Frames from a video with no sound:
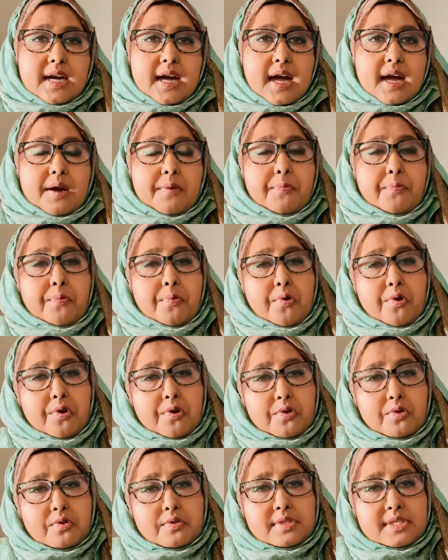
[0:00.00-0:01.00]
আর
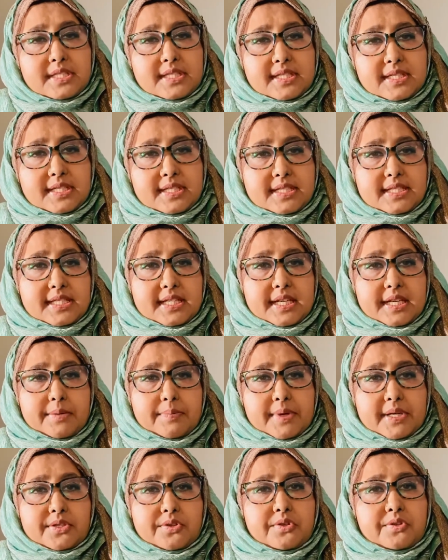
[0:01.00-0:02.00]
ফরজের যে
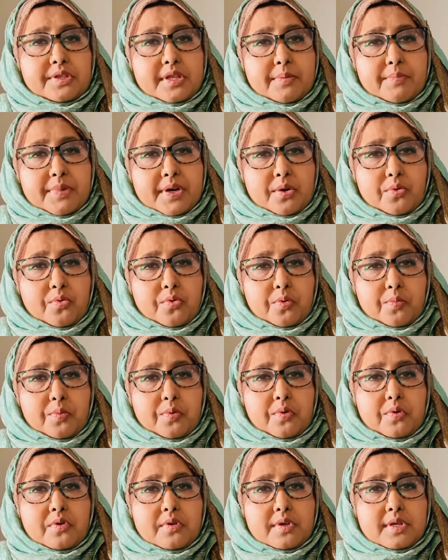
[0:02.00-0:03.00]
এবাদত আমরা করব
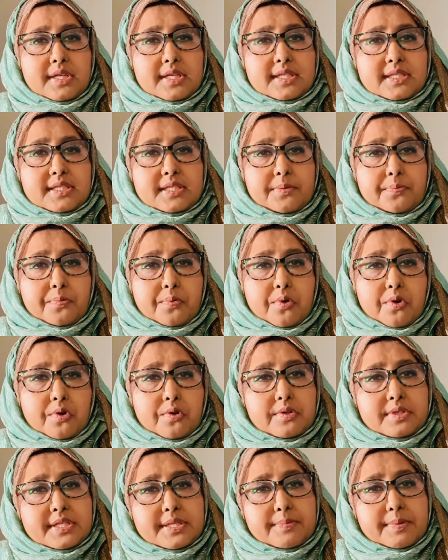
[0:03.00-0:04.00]
যে
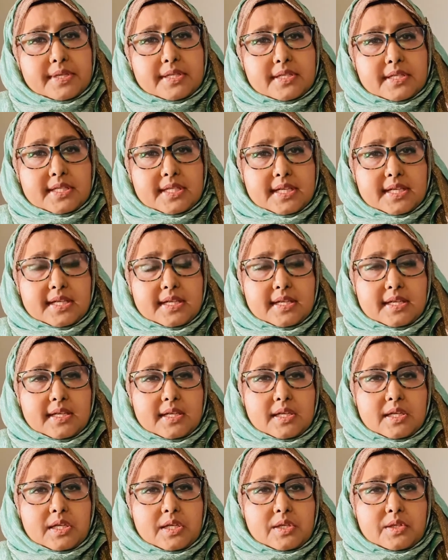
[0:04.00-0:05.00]
ফরজ এবাদতের
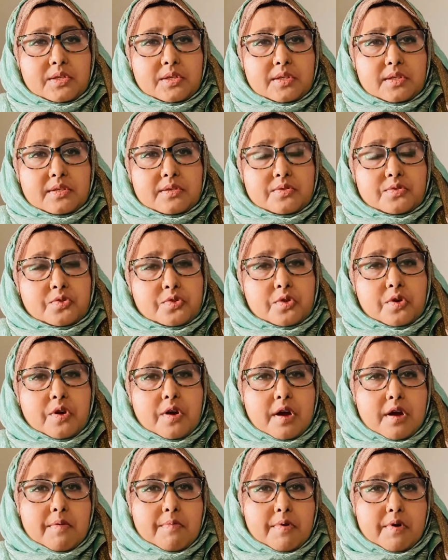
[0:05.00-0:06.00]

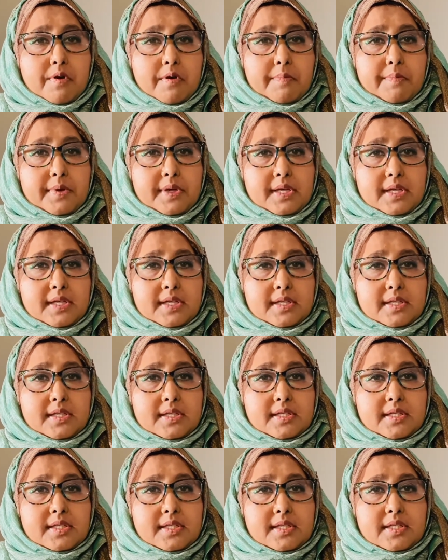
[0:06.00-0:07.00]
সব হবে
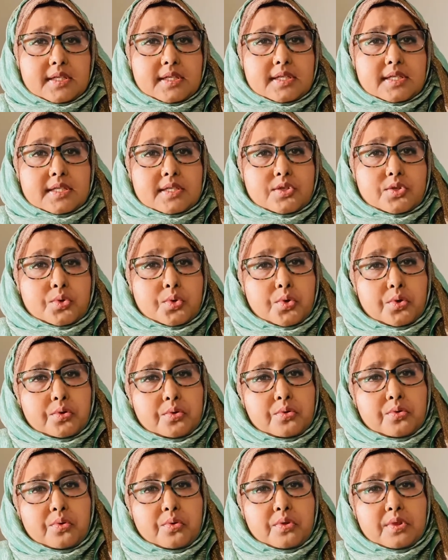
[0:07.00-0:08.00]

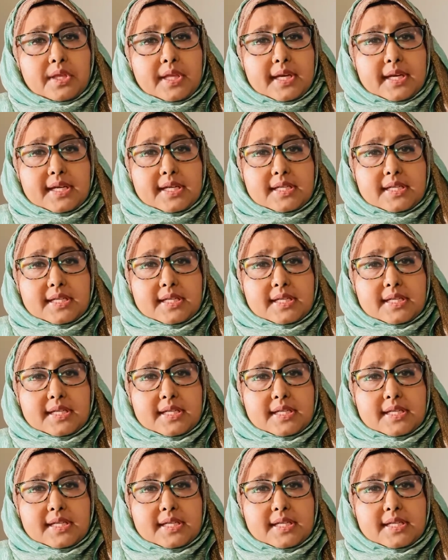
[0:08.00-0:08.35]
সত্তর থেকে